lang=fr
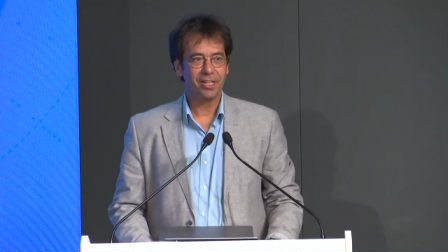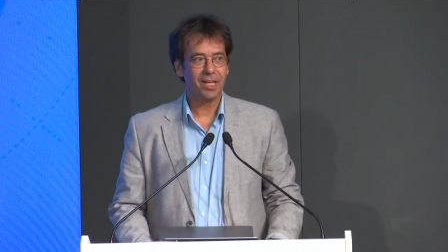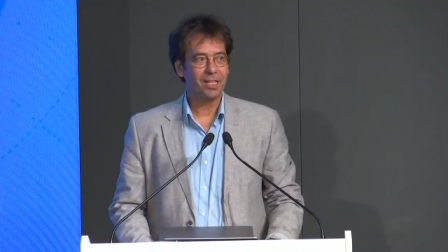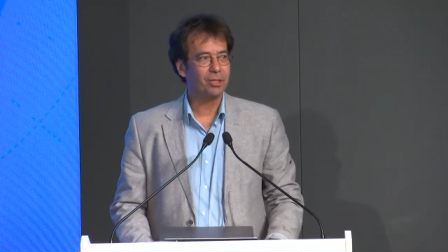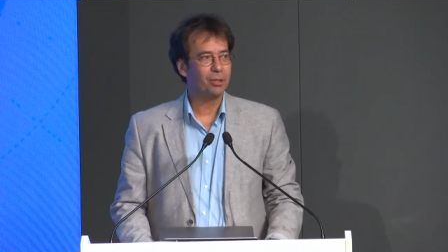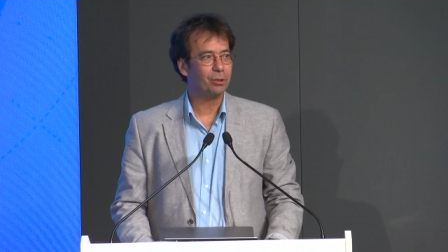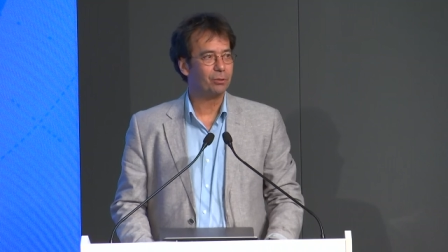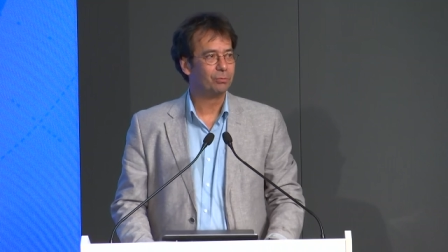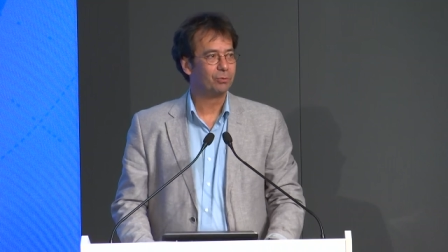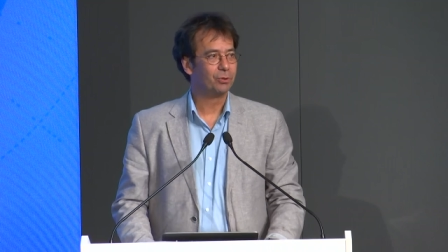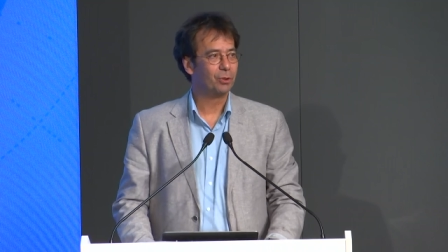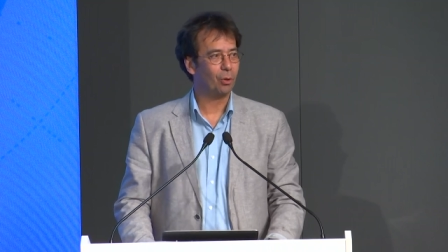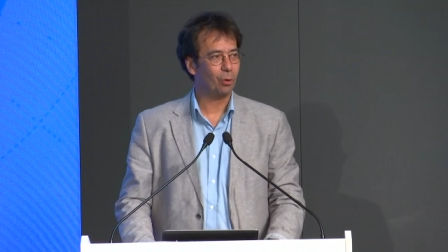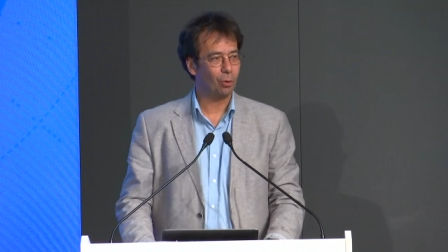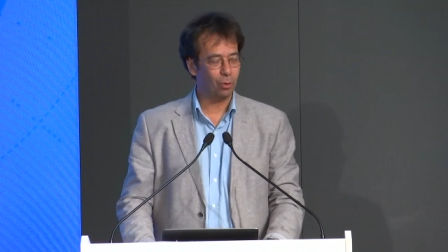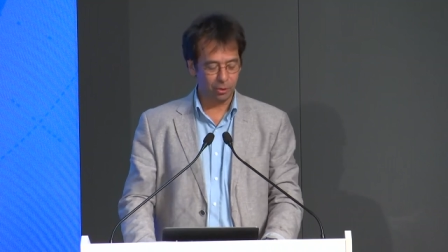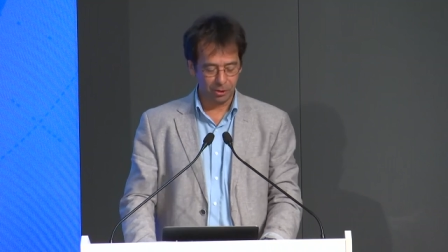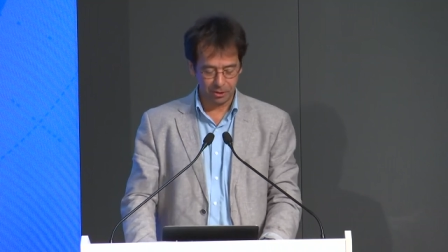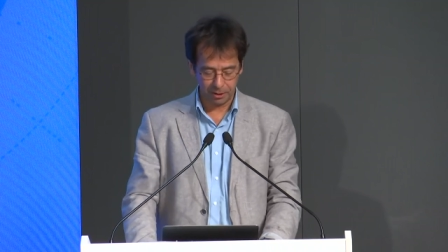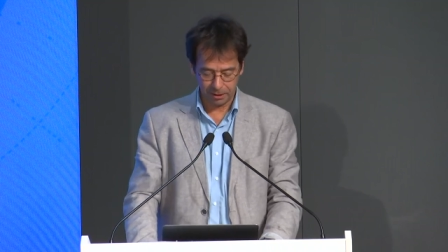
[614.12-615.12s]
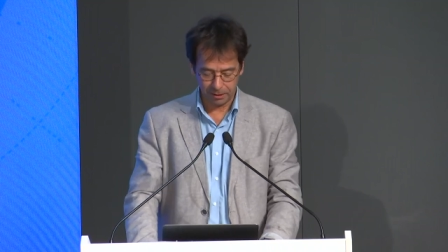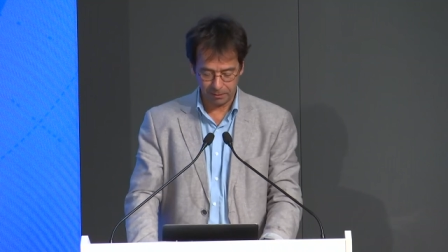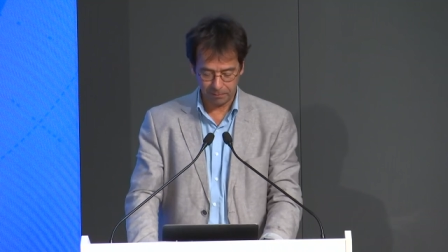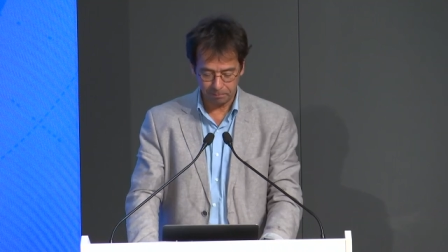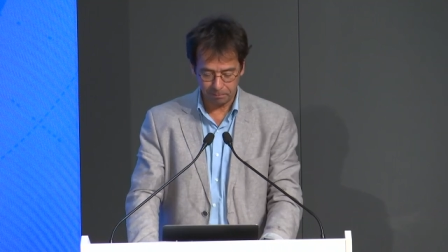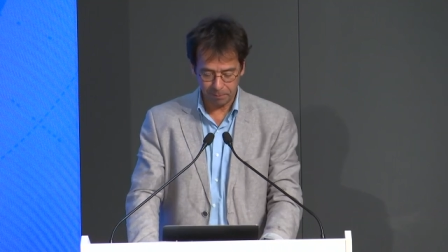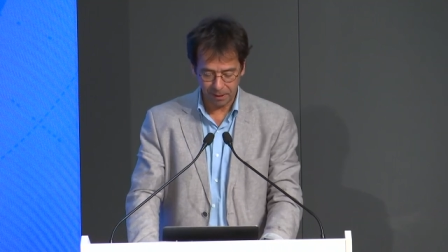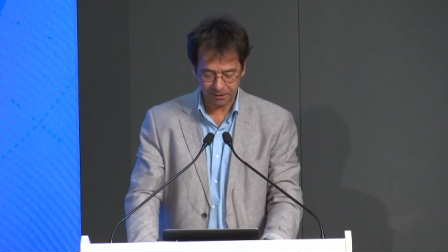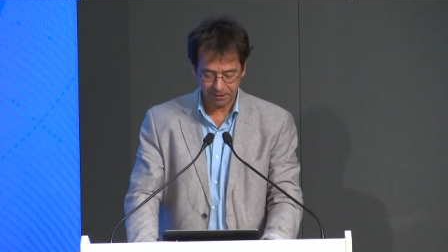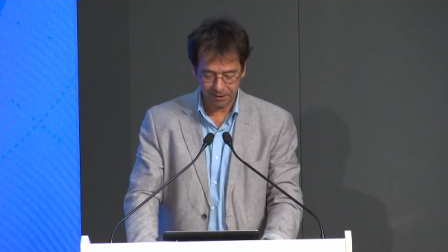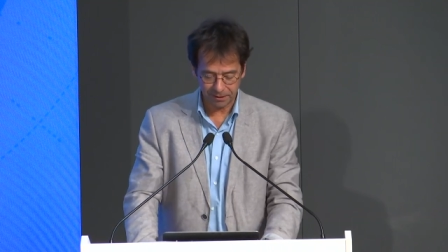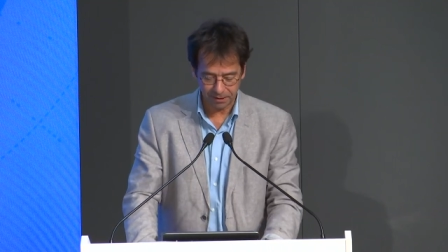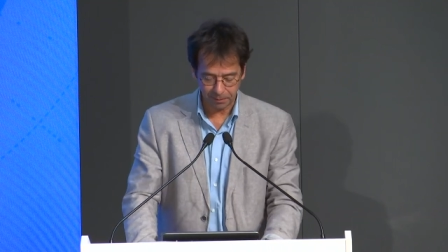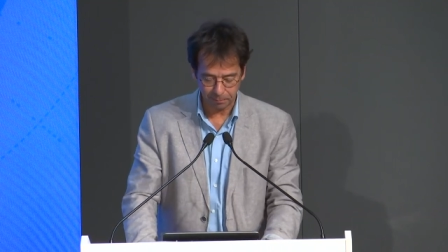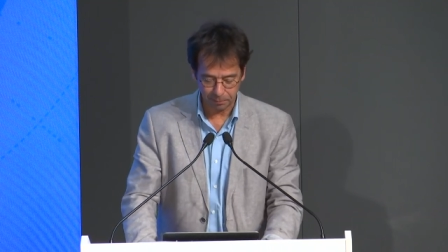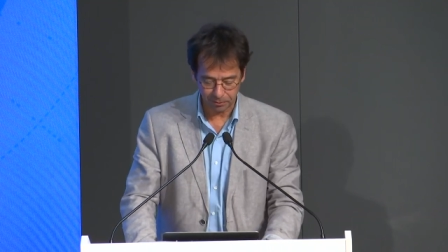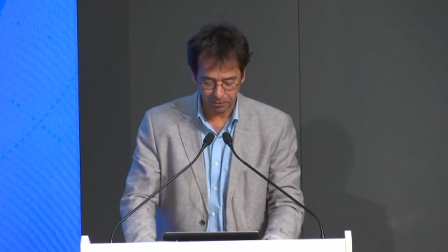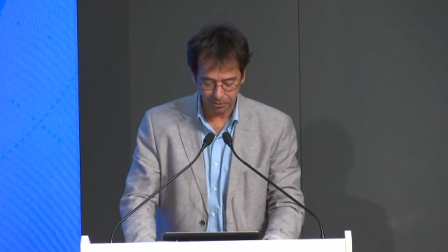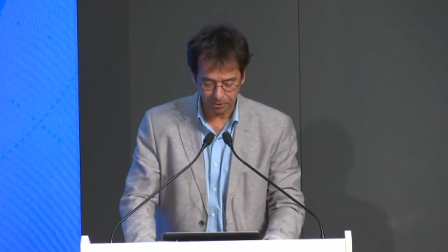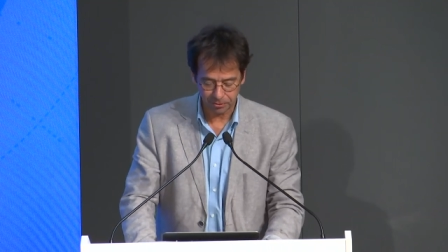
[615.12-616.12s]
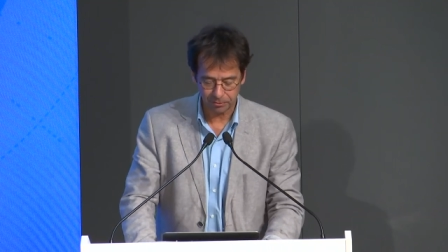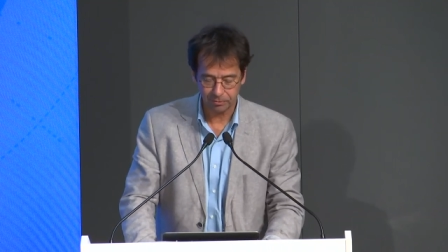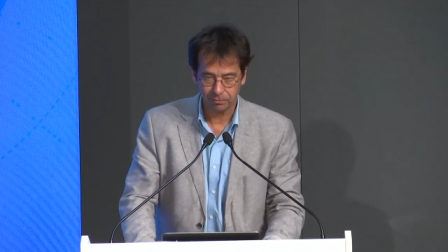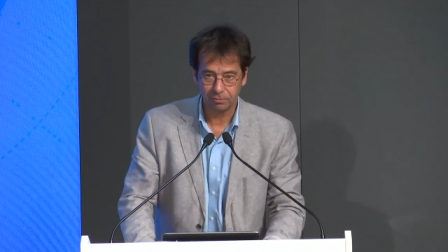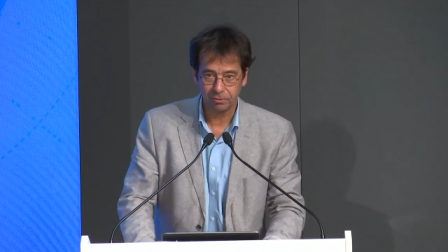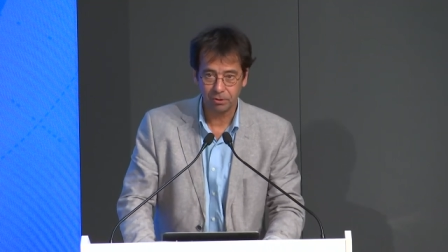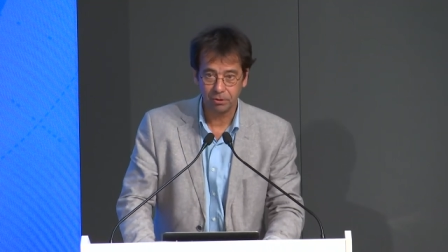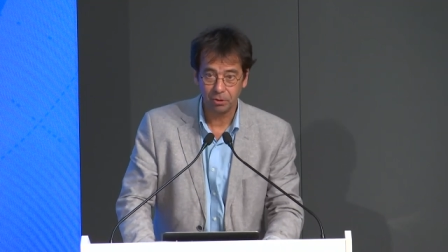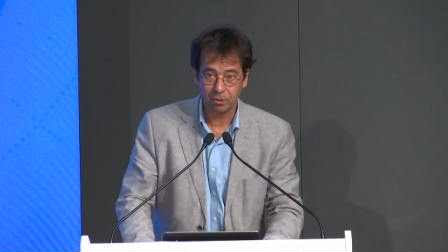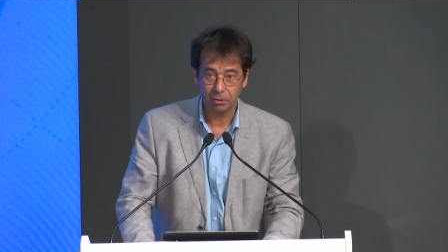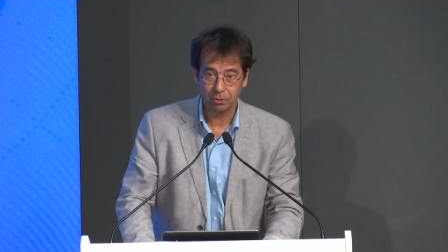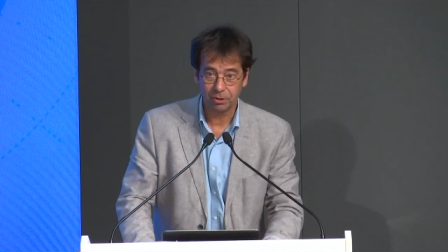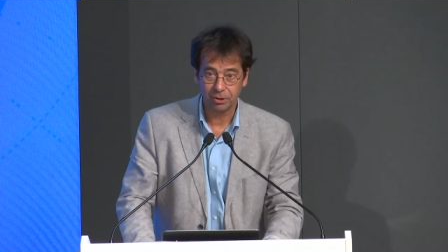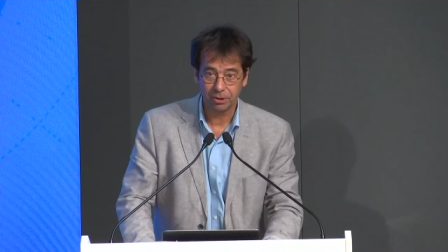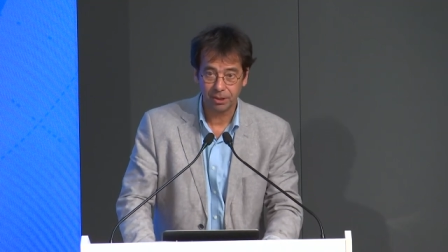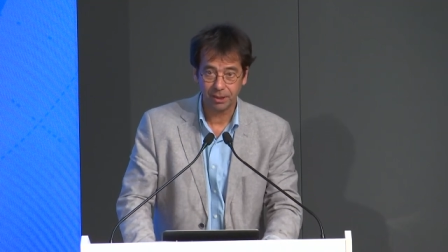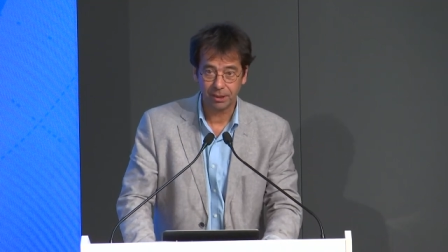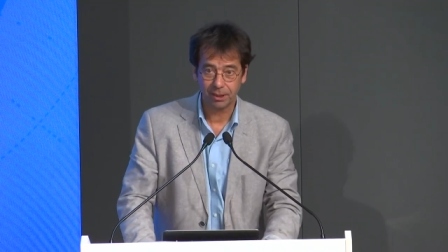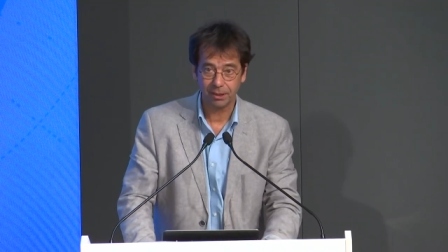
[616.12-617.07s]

Alors tout d'abord, merci à tous les participants,